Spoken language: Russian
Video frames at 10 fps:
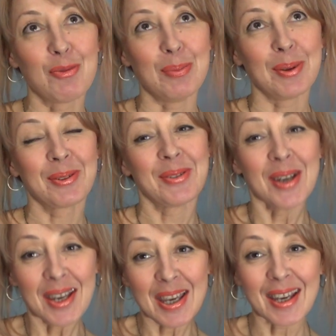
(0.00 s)

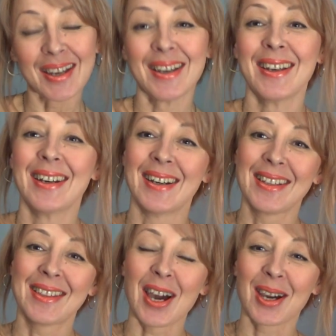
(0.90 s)
впервые
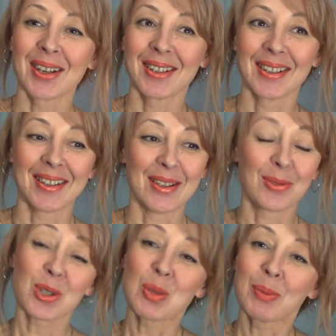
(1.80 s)
а, так не
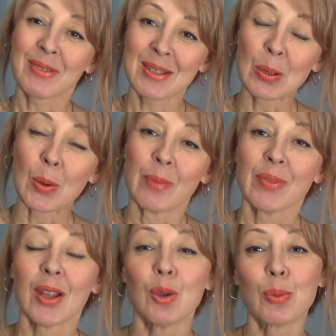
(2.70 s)
то что повезло,
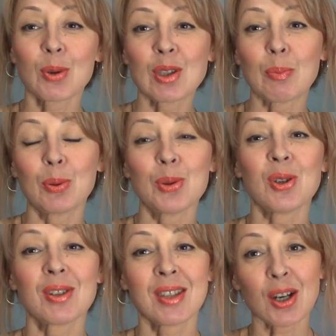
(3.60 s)
но просто
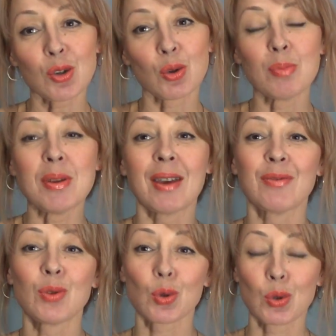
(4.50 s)
получилось так, что мне
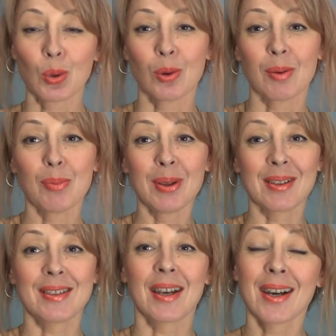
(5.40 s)
все, что
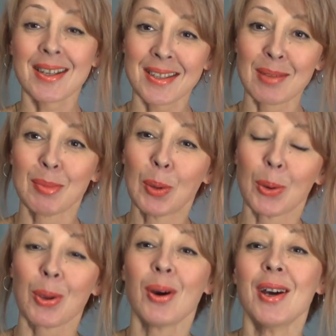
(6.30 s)
было заказано
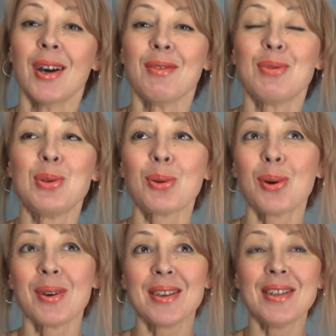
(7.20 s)
мною,
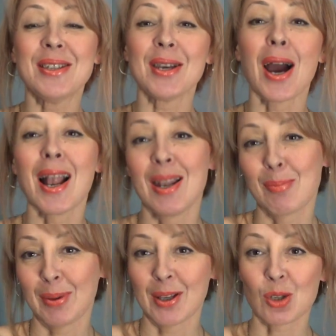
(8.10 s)
все
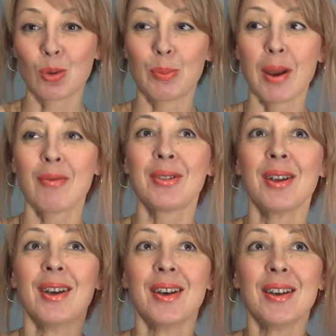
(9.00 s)
идеально подошло. Прям вот
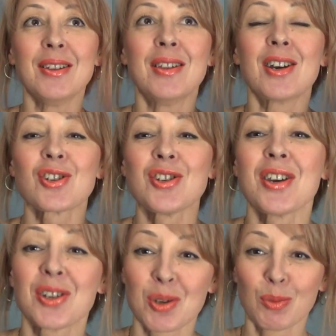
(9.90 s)
даже
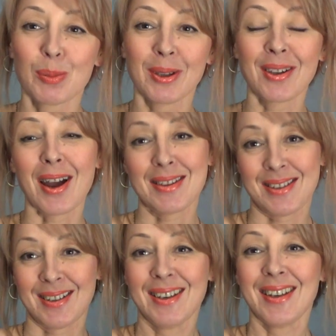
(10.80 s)
не к чему
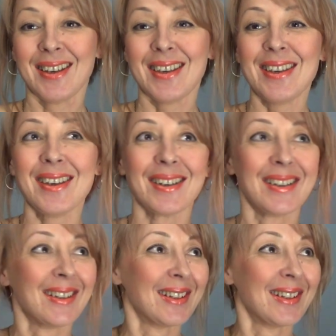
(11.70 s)
придраться. И